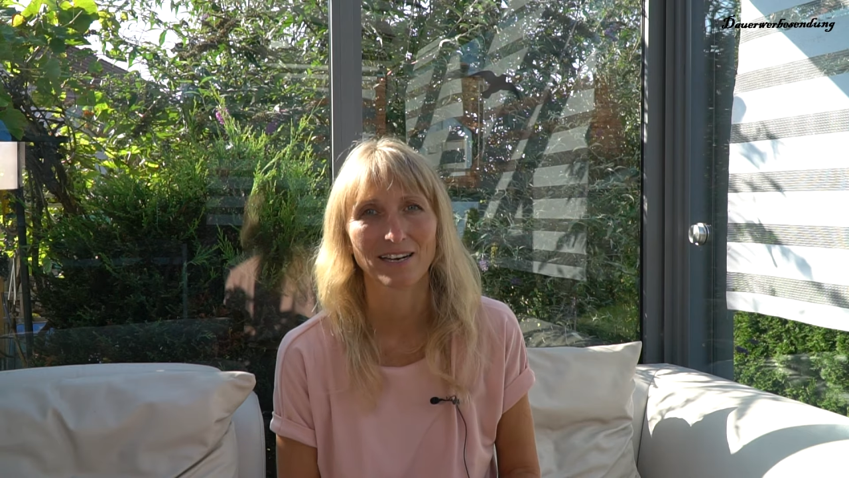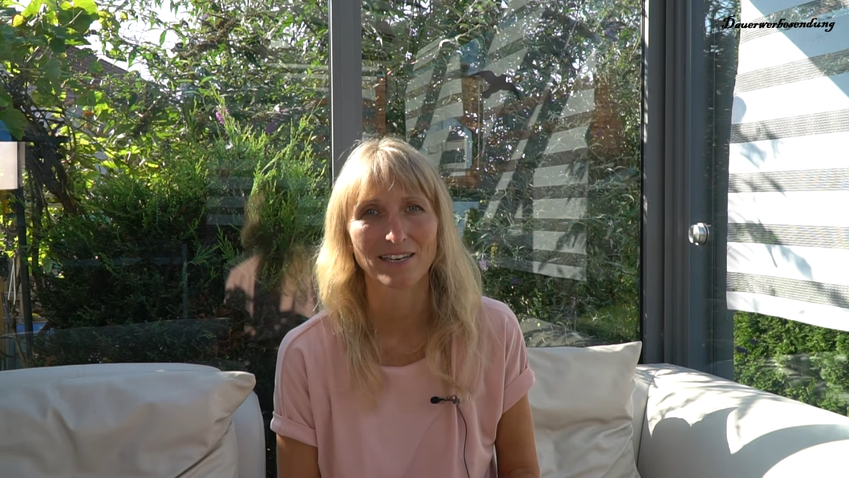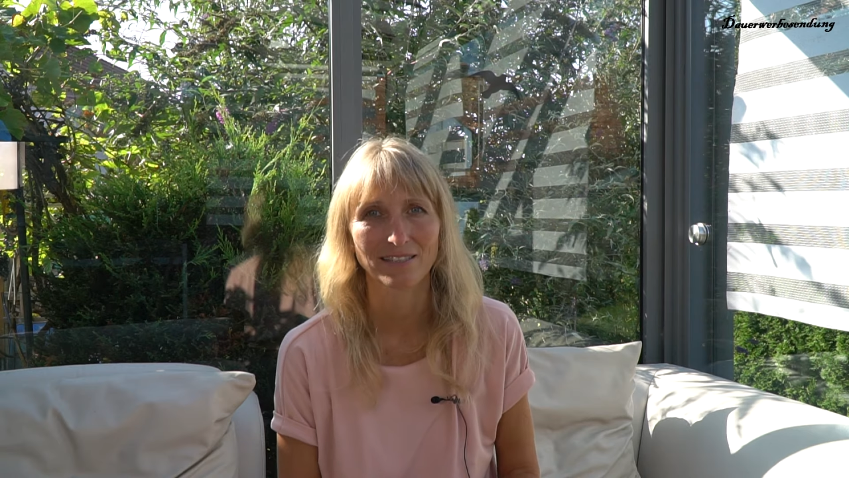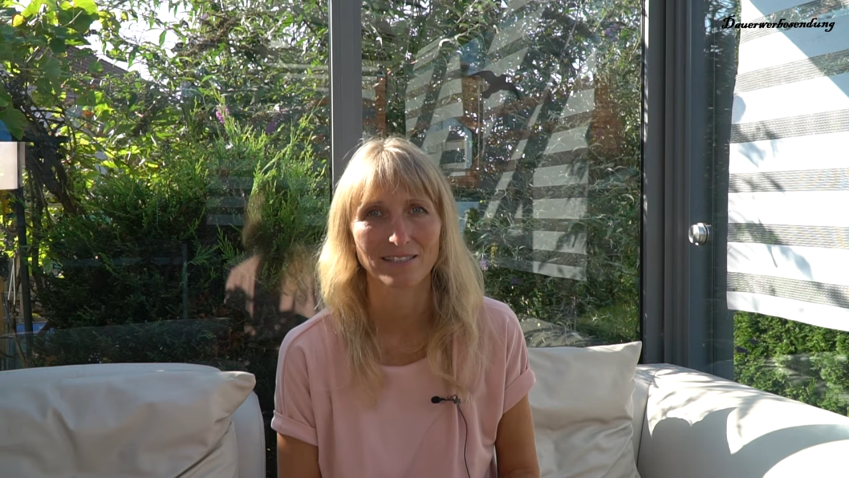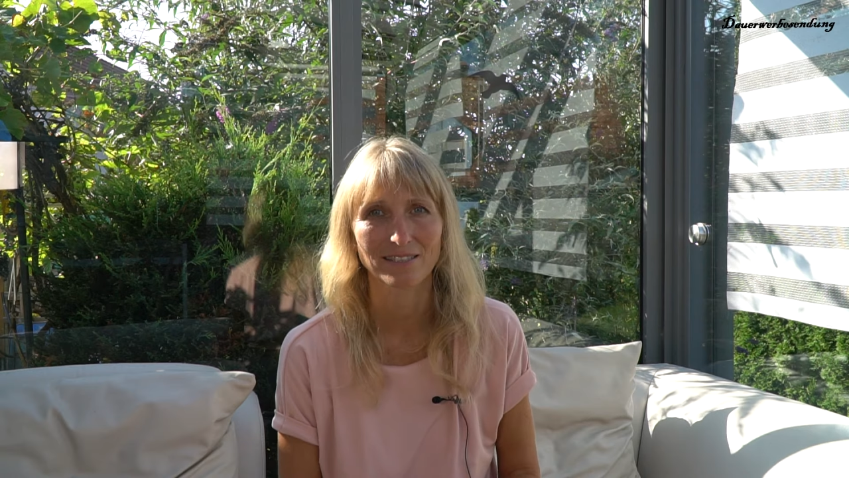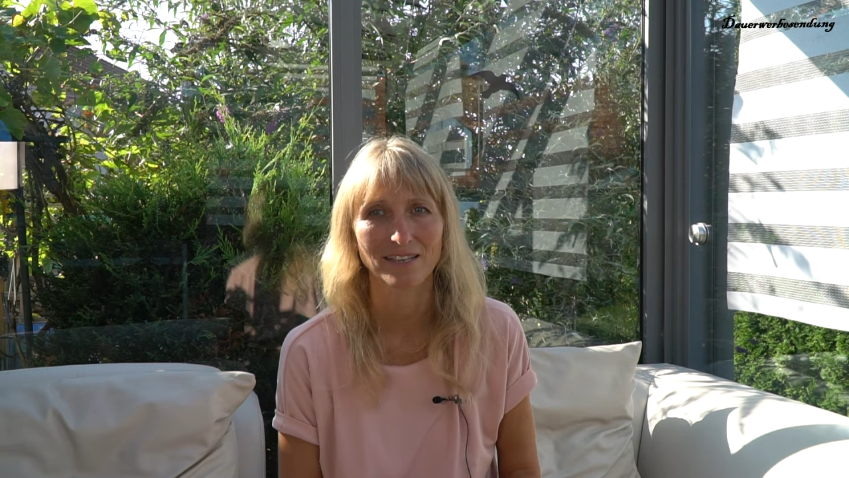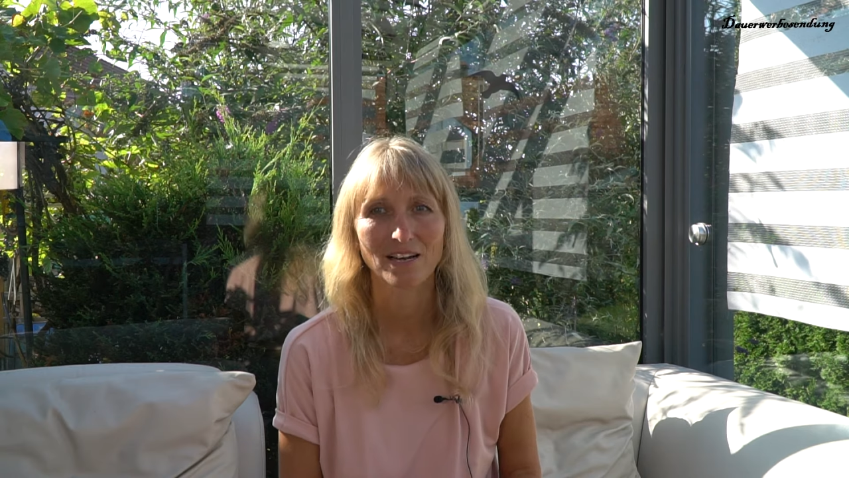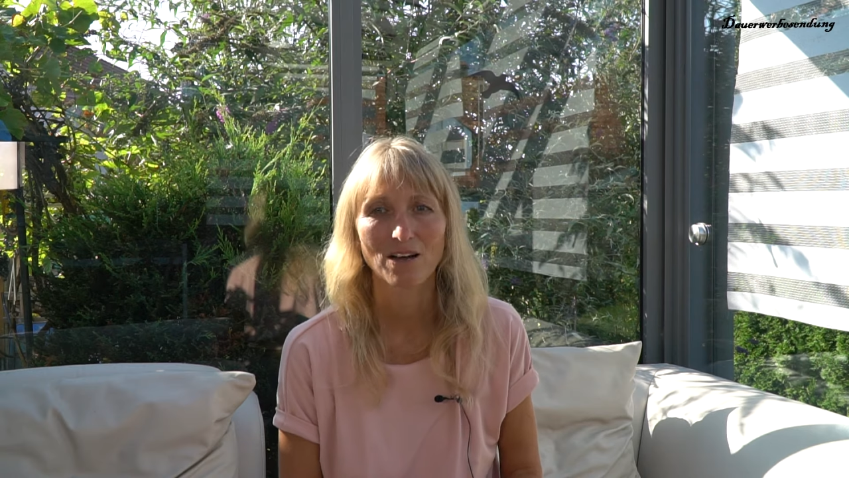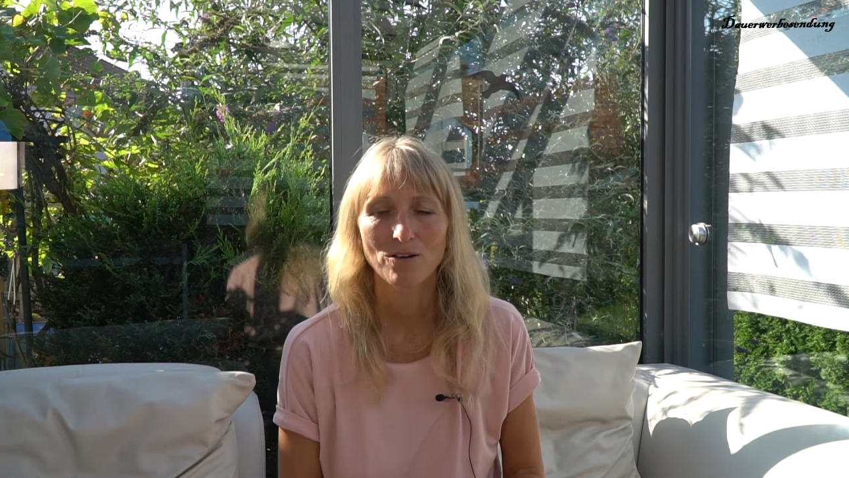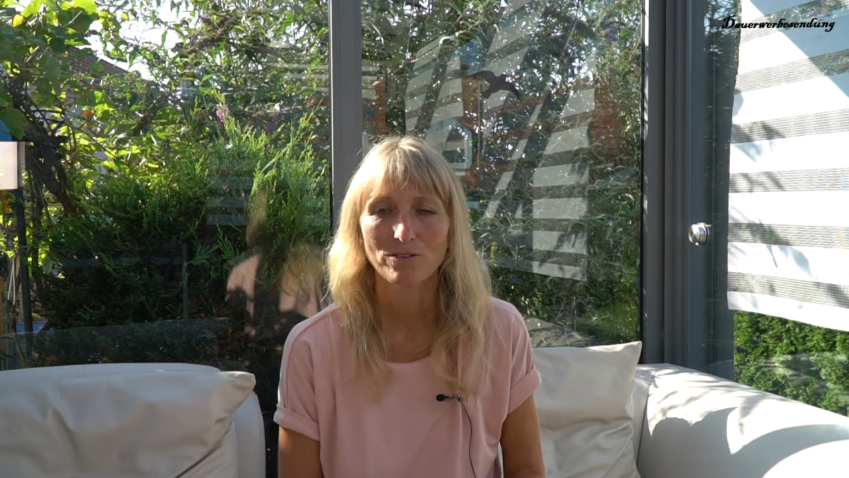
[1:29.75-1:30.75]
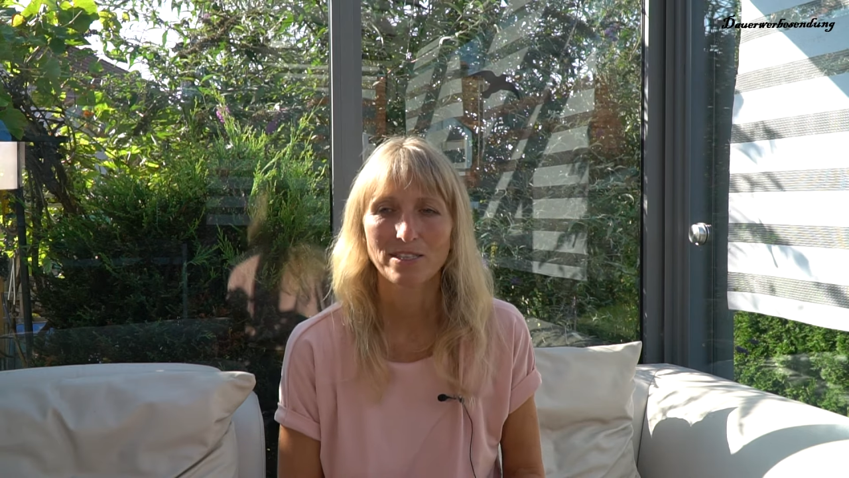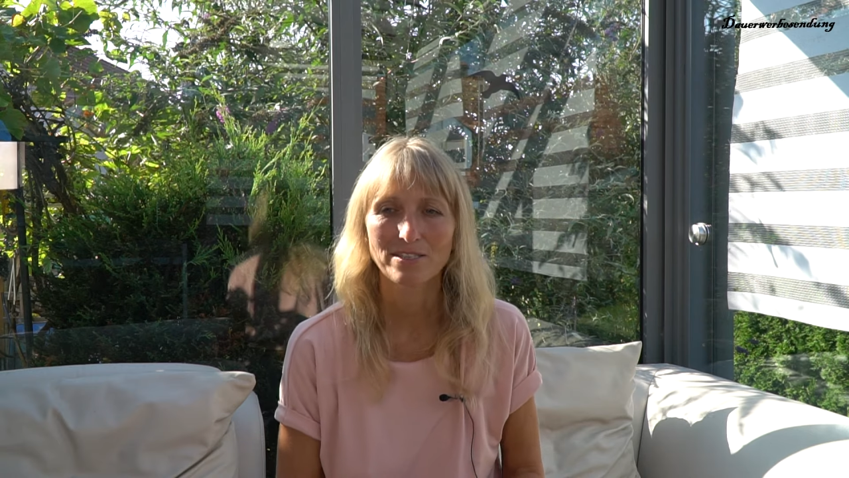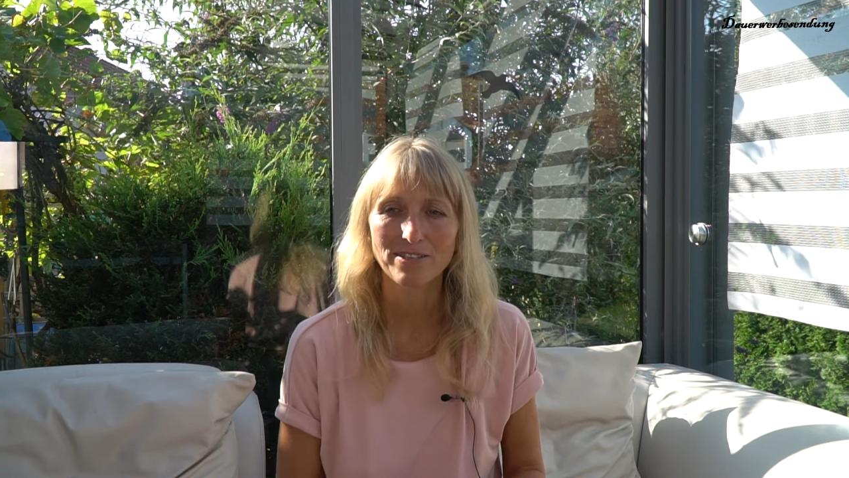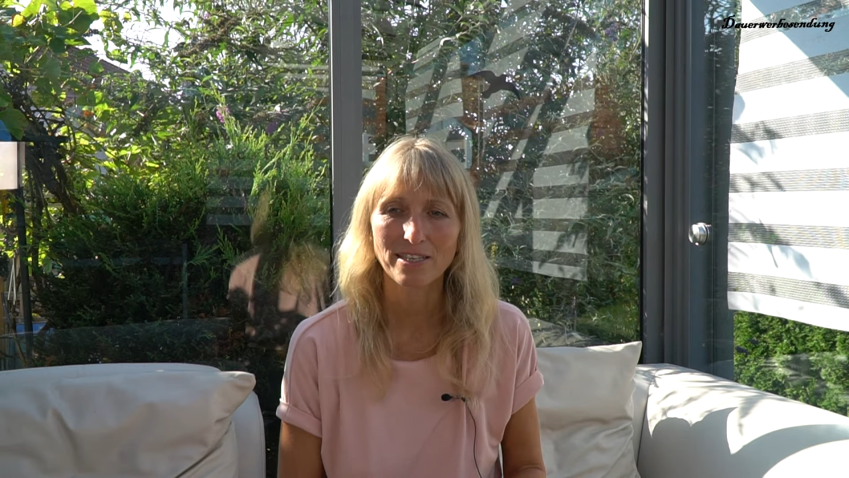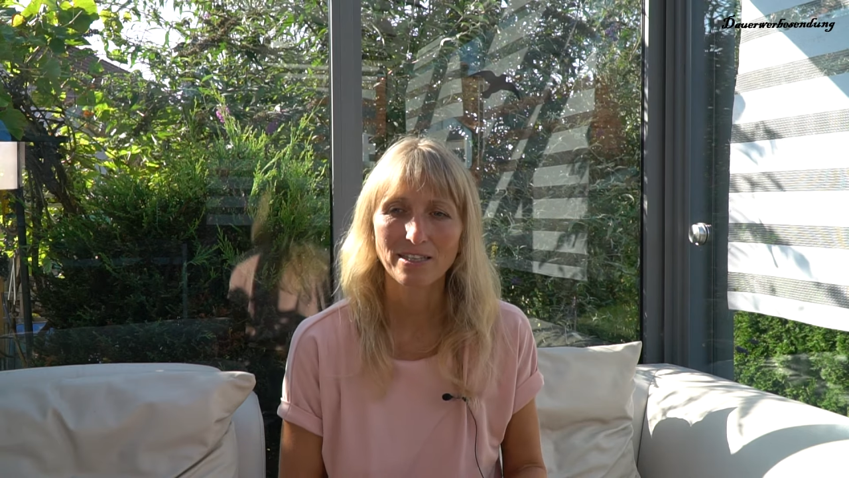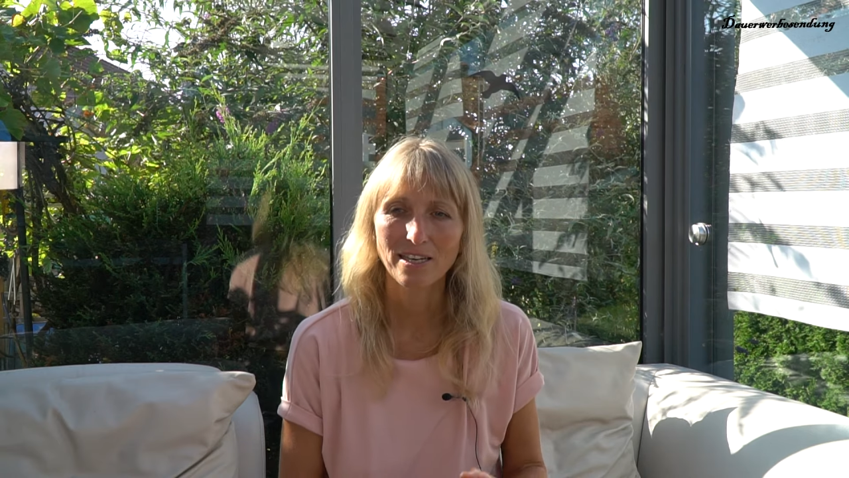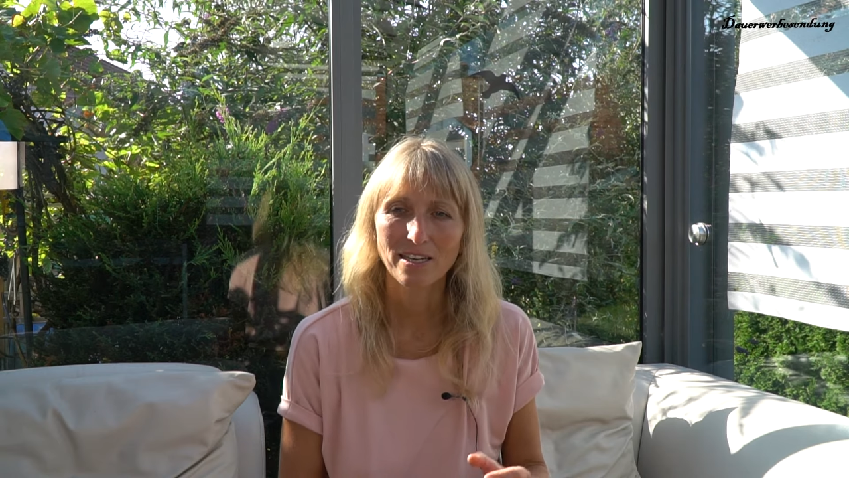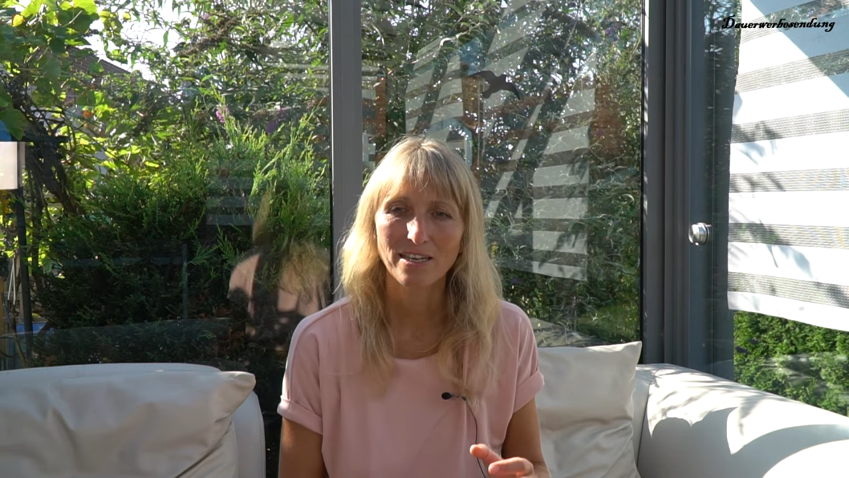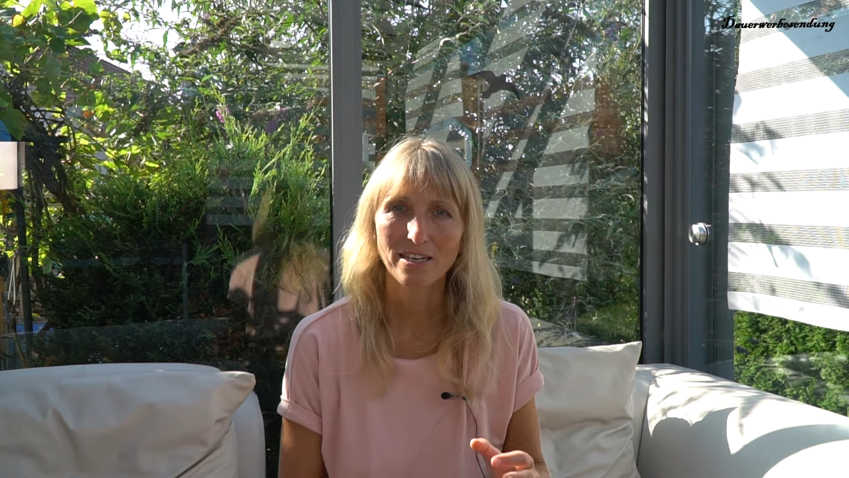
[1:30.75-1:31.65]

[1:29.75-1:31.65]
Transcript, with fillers: hattest. Und deswegen,